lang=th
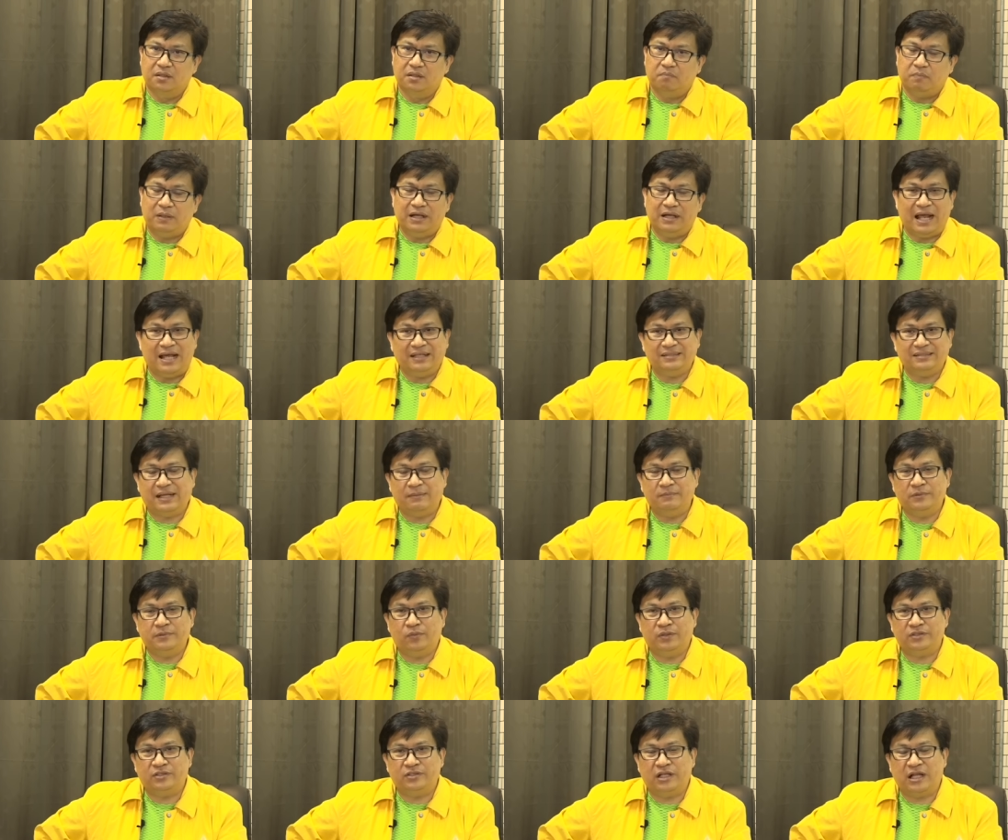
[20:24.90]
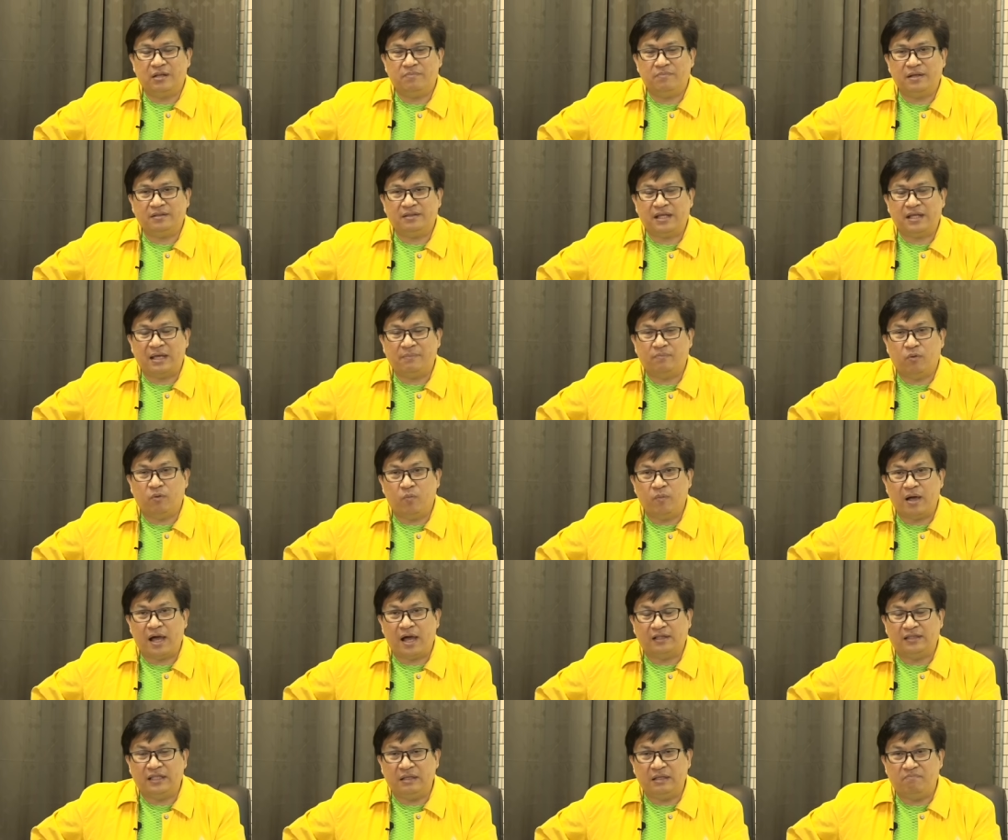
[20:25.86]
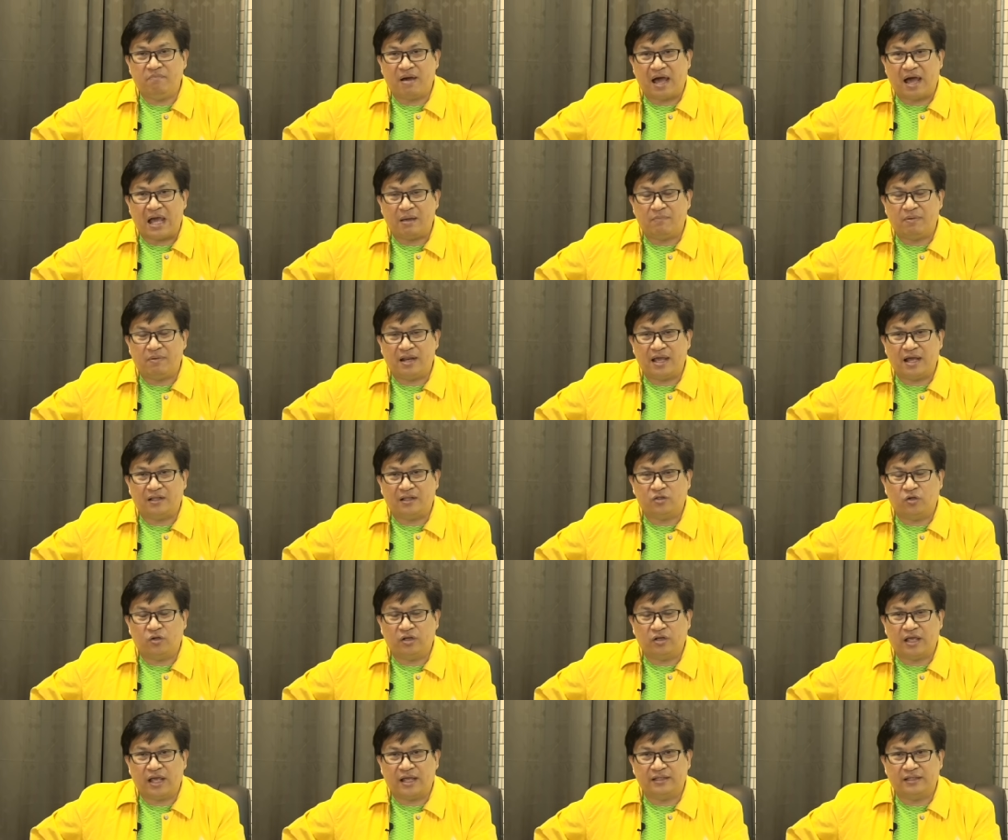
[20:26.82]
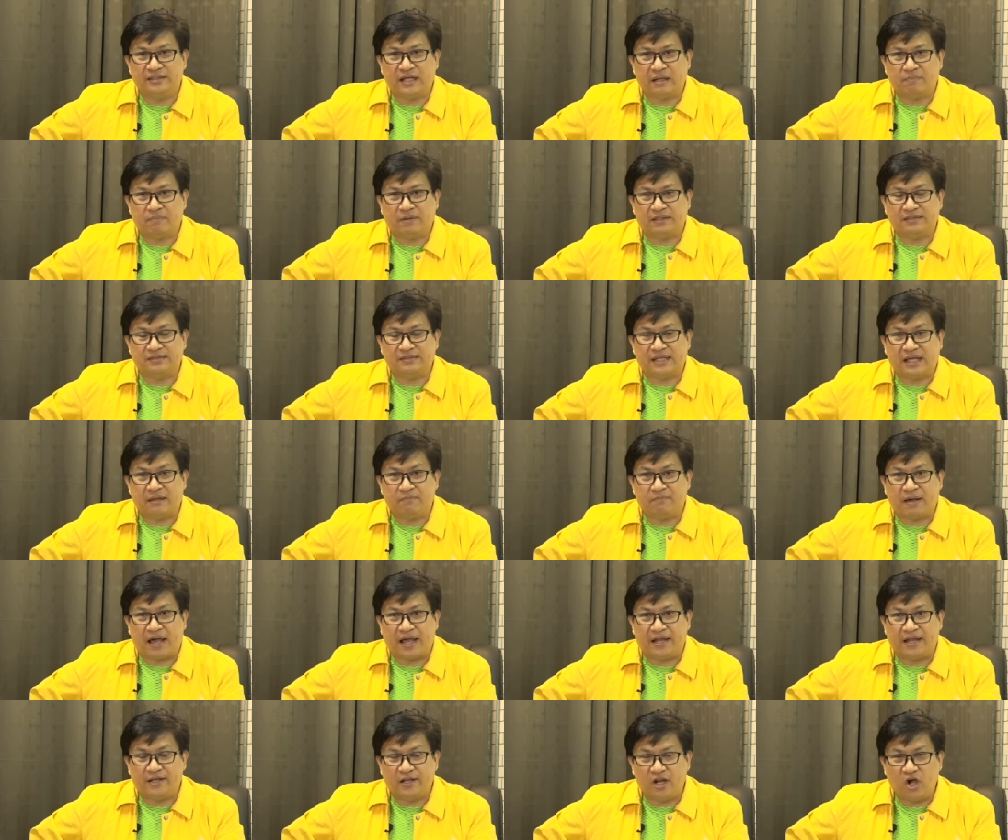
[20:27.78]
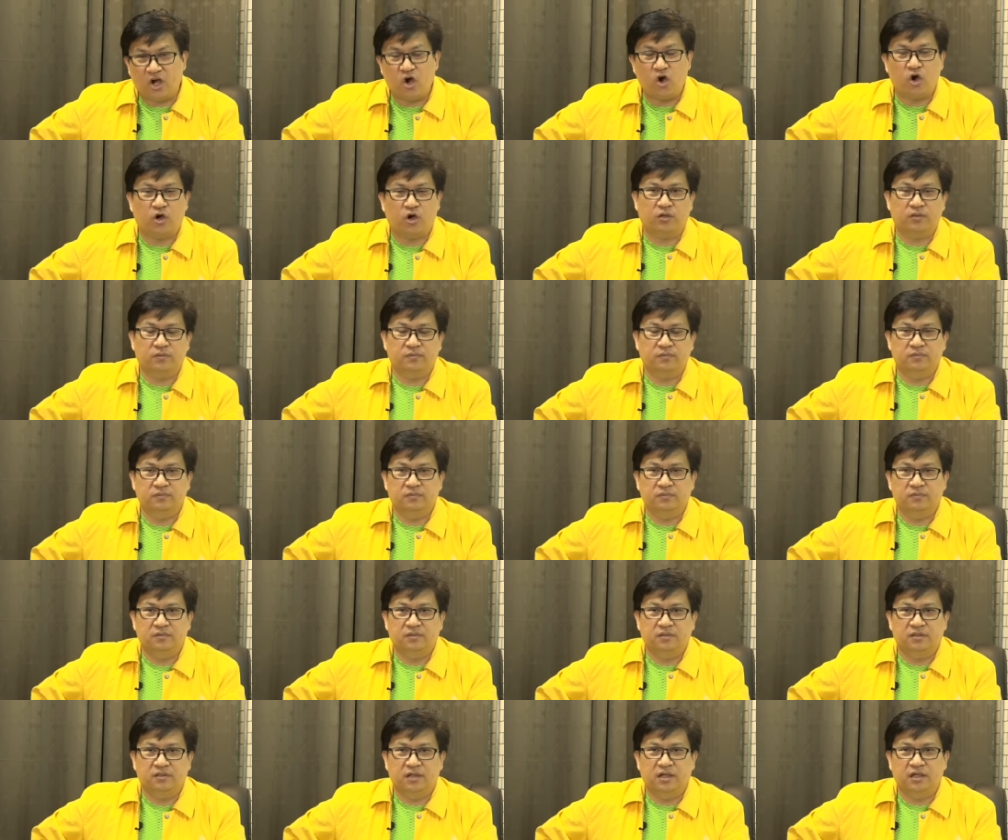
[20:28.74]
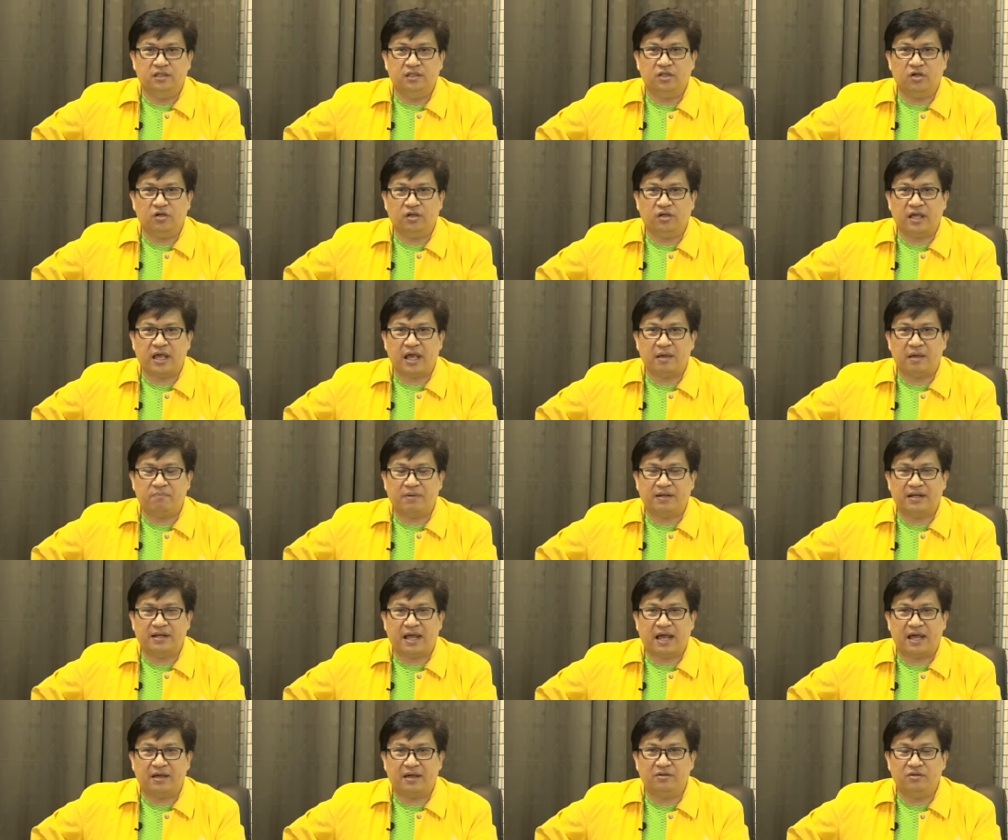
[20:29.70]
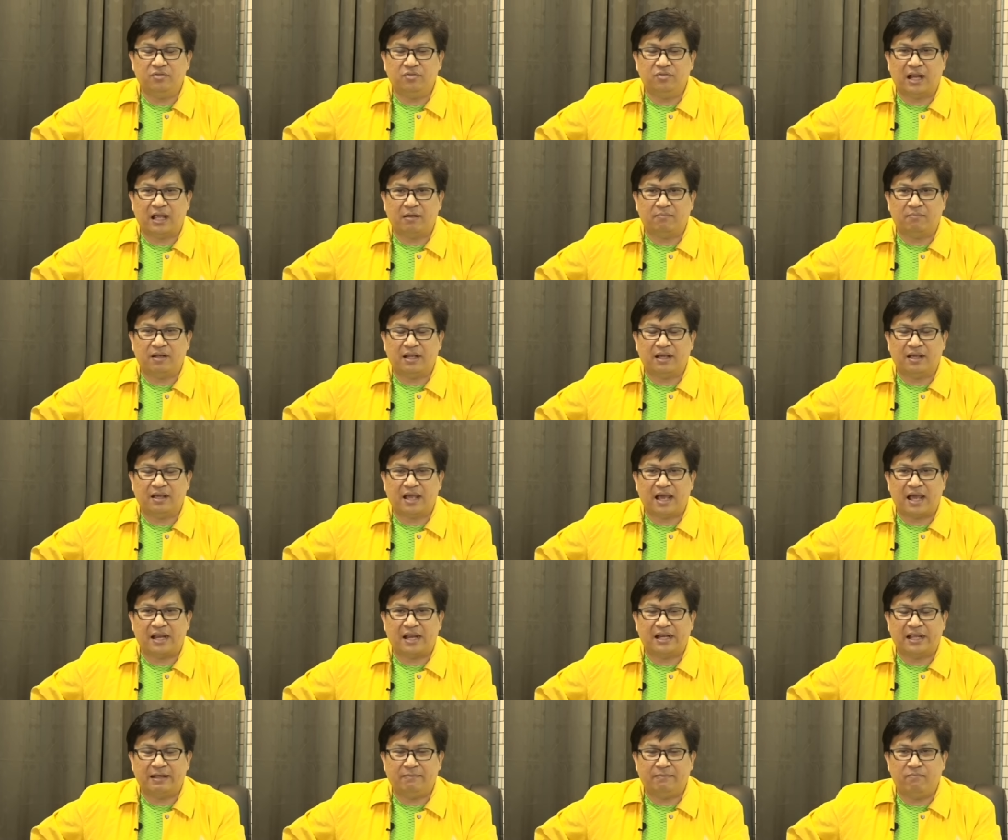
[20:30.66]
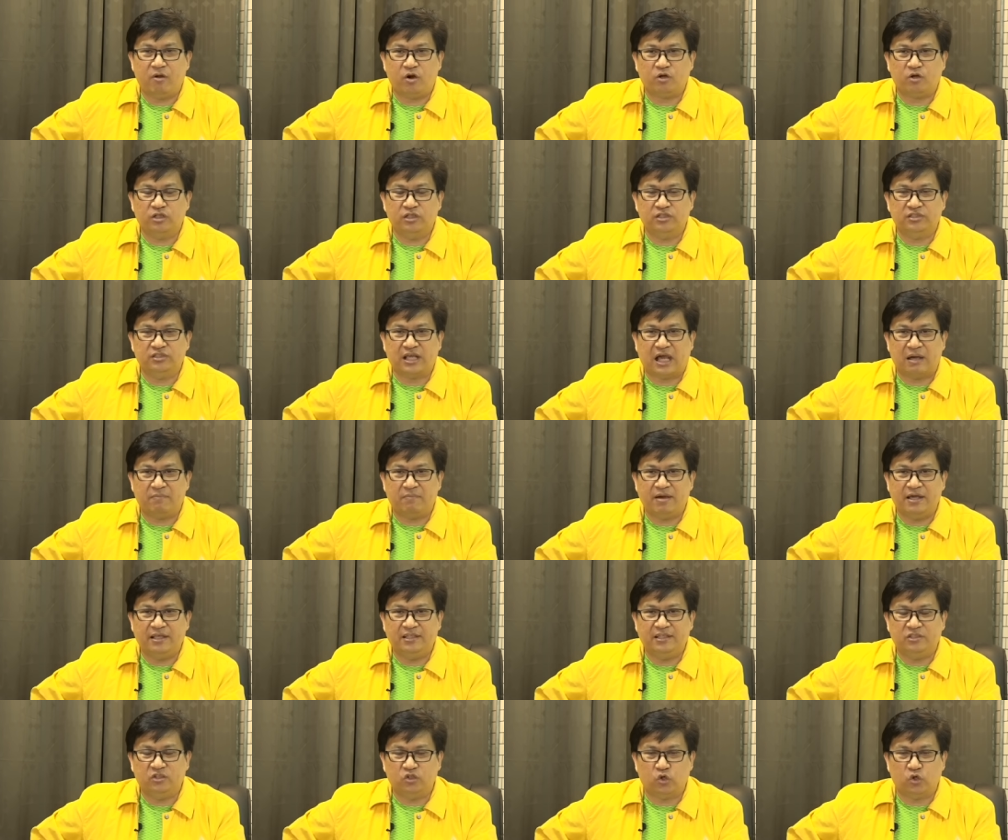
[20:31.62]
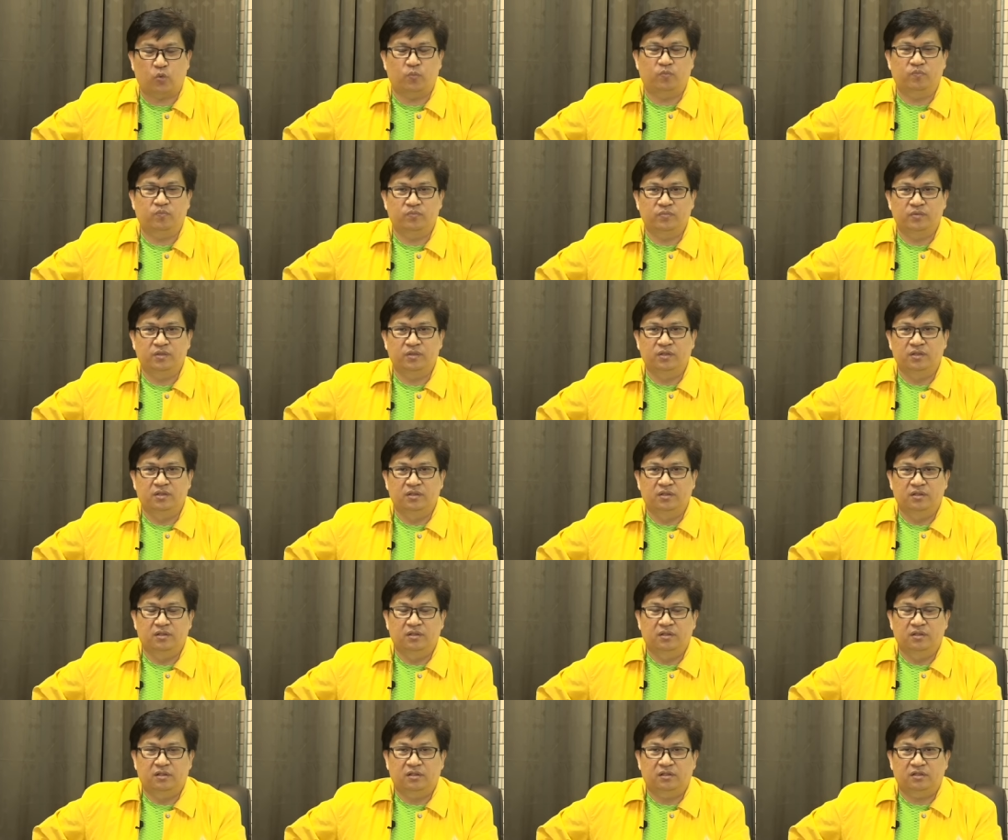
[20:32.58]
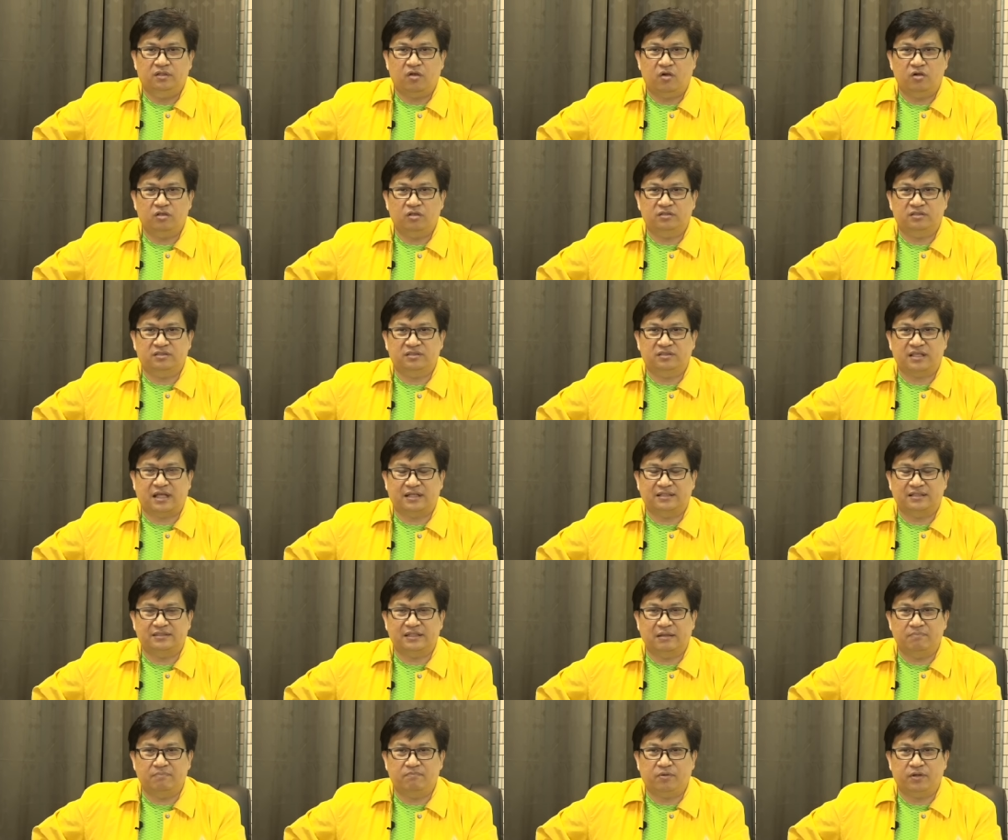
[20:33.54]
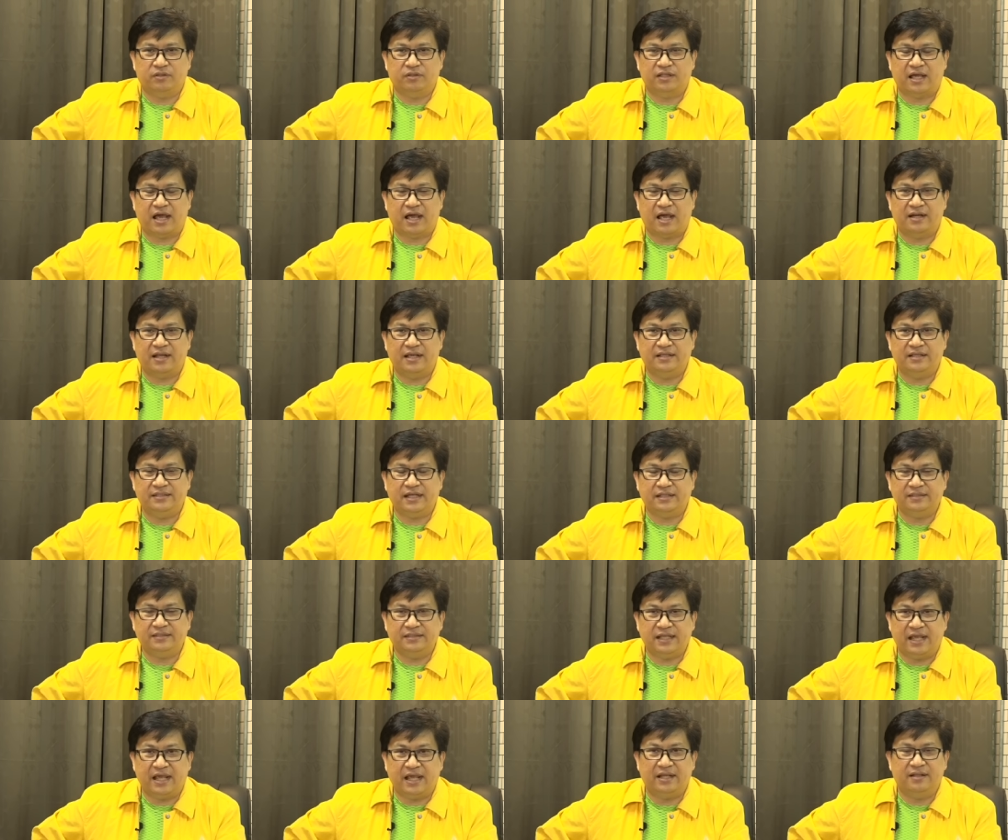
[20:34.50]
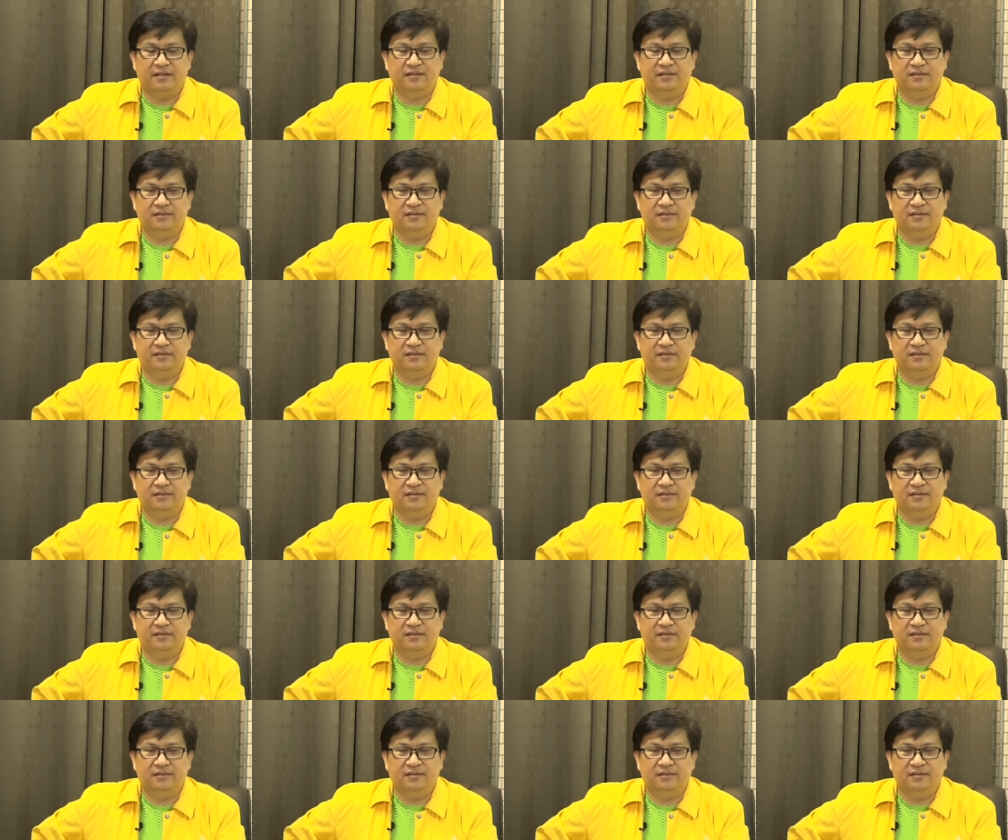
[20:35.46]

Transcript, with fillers: ปัญหาสามจังหวัดชายแดนภาคใต้ผมอธิบายไปแล้วต้องแก้จากปัจจัยภายนอก คือต้องแก้ปัญหาเรื่องแหล่งพลังงานในบล็อกที่สามให้จบต้องจัดสัมปทานให้ชัดเจน